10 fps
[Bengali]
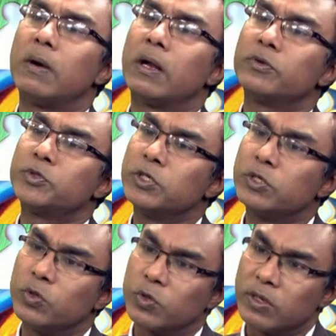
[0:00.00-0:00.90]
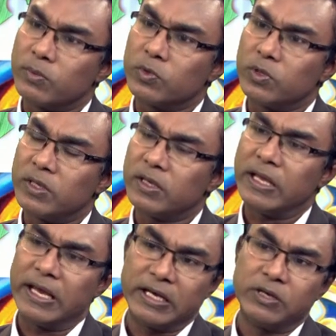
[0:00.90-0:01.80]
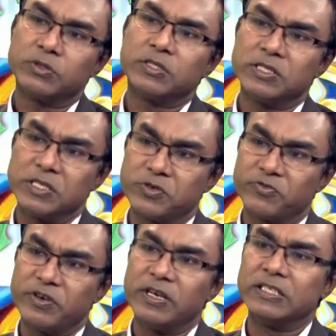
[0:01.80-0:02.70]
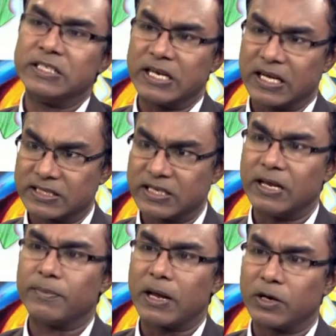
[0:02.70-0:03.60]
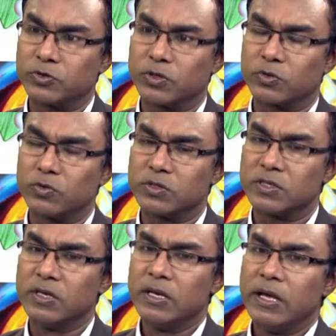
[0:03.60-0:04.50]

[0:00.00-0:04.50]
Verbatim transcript: মানসিক রোগের মধ্যে একটি হচ্ছে সিজোফেনিয়া যেটা আজকে নিয়ে আমরা আলোচনা করছি